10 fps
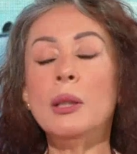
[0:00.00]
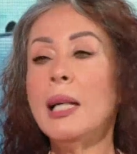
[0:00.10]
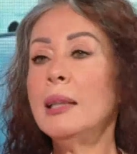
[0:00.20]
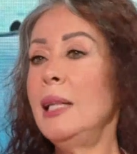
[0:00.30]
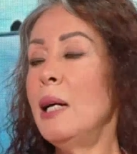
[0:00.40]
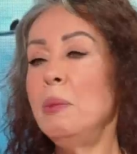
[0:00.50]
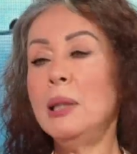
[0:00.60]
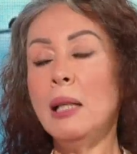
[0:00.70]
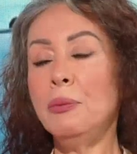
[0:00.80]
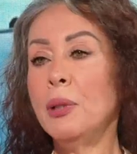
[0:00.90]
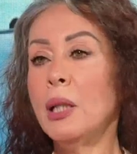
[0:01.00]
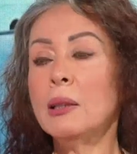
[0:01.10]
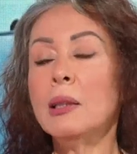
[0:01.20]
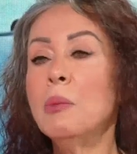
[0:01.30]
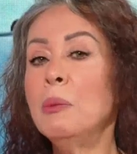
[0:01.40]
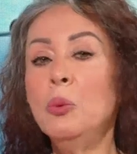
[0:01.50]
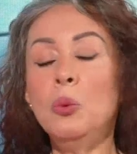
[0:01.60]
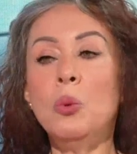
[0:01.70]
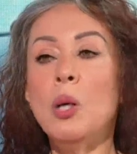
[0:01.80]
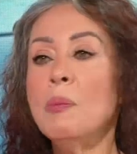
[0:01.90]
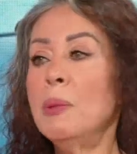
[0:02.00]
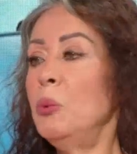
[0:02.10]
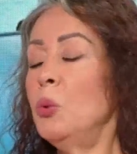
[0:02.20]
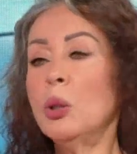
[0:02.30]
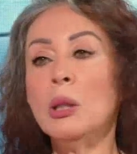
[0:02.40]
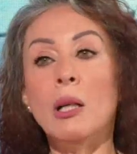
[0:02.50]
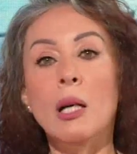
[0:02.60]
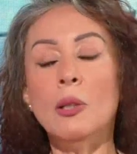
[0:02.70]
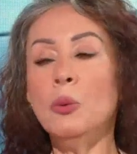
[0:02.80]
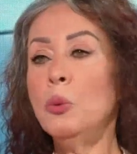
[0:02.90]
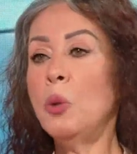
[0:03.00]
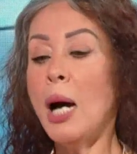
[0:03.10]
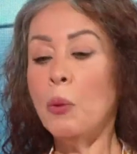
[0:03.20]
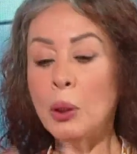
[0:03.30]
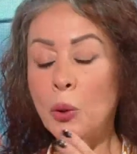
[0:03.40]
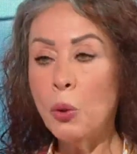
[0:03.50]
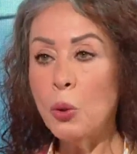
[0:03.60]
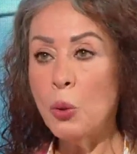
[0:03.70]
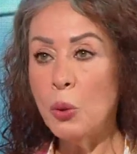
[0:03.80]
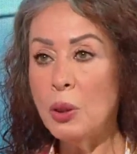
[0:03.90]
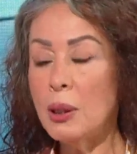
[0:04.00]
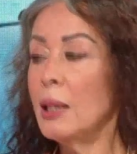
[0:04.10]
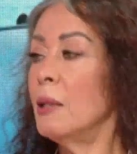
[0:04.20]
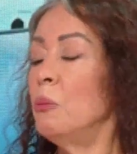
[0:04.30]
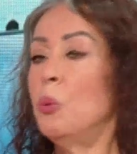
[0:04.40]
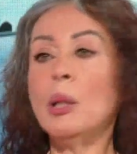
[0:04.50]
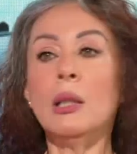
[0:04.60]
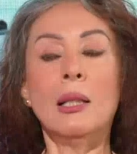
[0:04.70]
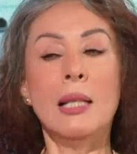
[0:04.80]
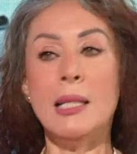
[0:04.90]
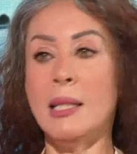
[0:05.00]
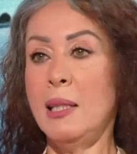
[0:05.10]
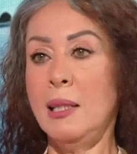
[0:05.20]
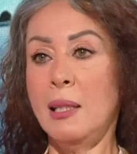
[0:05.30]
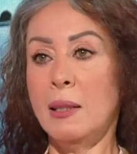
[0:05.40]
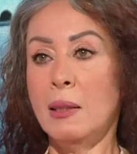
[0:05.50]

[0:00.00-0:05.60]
تحتها 100000 خط ممنوع ممنوع تقارنوا وضعكم بوضع ناس تانيين